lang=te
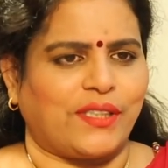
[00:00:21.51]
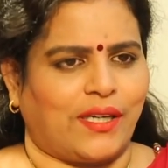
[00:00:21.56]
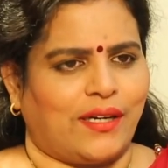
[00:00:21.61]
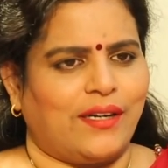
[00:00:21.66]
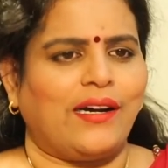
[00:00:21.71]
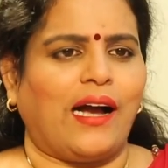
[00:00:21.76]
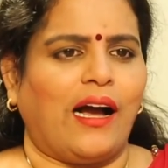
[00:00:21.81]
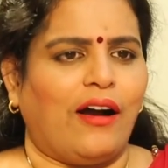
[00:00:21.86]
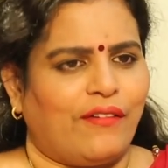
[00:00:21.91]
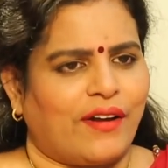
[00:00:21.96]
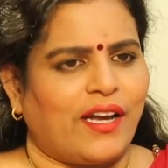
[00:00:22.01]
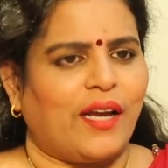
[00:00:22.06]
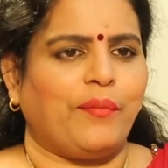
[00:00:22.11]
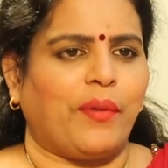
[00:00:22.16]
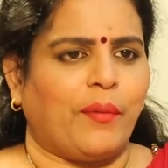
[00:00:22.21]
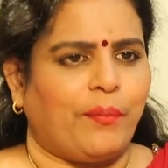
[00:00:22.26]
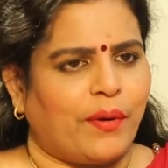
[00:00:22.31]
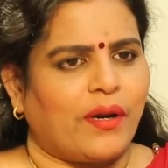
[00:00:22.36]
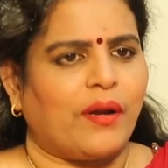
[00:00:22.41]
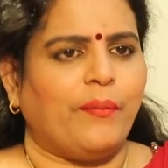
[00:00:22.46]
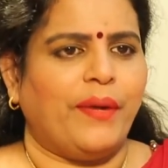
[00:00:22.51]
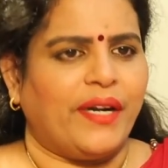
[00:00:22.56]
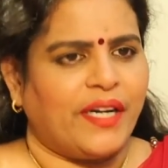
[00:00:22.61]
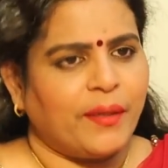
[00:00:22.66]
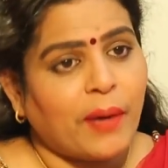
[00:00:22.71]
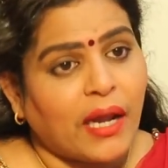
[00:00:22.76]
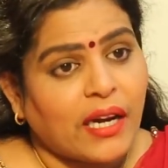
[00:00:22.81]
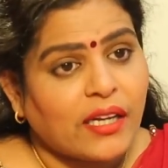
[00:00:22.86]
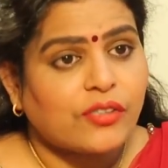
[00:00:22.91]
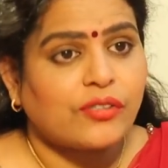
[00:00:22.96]
చక్కగా ఆవకాయ పప్పన్నం
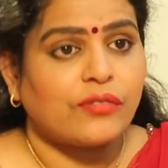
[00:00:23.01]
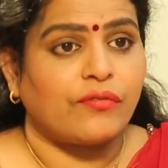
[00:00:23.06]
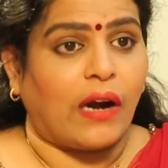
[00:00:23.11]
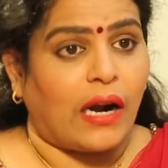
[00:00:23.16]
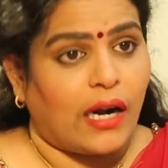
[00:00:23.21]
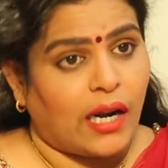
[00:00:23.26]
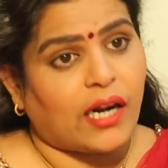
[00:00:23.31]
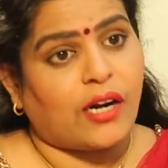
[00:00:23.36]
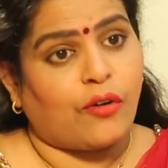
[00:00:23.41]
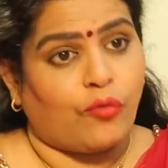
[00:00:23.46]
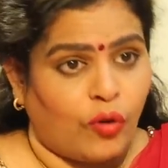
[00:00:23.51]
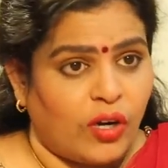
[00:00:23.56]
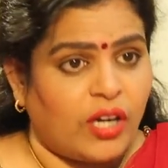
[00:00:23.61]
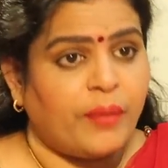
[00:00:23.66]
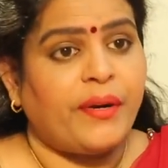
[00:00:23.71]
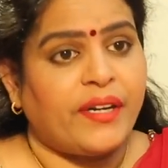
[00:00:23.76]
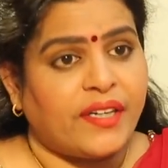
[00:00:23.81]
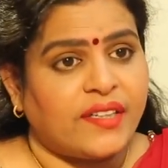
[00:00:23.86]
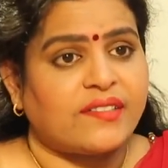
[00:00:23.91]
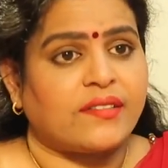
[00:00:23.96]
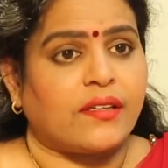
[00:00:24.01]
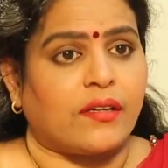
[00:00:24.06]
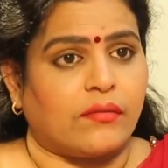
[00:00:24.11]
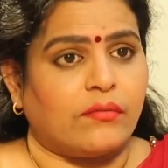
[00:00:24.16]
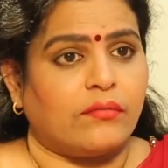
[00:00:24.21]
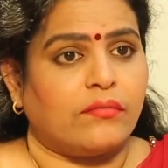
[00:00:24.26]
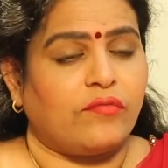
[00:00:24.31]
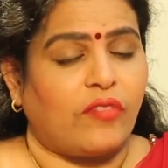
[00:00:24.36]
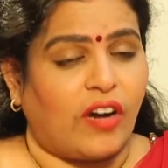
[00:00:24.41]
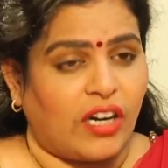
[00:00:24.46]
పెట్టి మనకు వాళ్ళు అక్కడ వండి
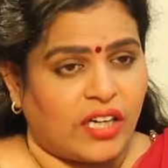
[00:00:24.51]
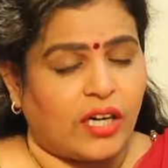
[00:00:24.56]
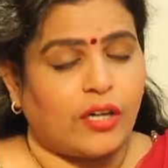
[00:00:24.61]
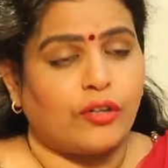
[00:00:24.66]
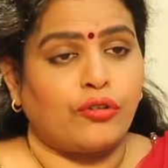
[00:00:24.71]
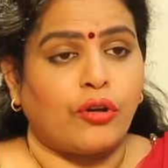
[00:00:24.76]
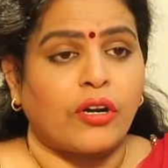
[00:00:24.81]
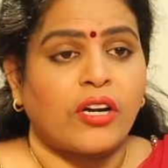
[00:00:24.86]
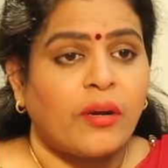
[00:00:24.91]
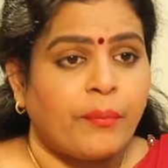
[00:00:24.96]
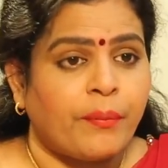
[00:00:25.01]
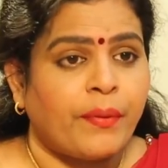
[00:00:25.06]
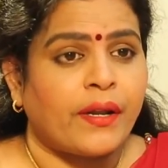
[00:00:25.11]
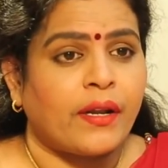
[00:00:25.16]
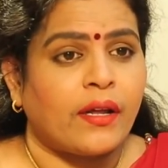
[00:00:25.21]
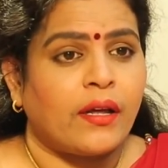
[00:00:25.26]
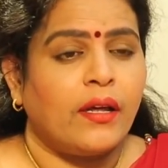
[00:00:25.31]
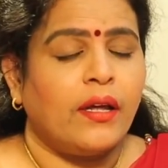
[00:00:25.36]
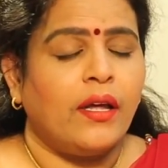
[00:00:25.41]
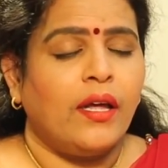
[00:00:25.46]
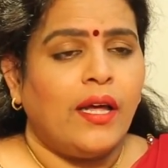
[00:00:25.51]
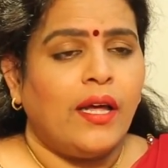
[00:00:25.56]
పెట్టిస్తారు వాళ్ళకి అక్కడ దొరకకపోయినా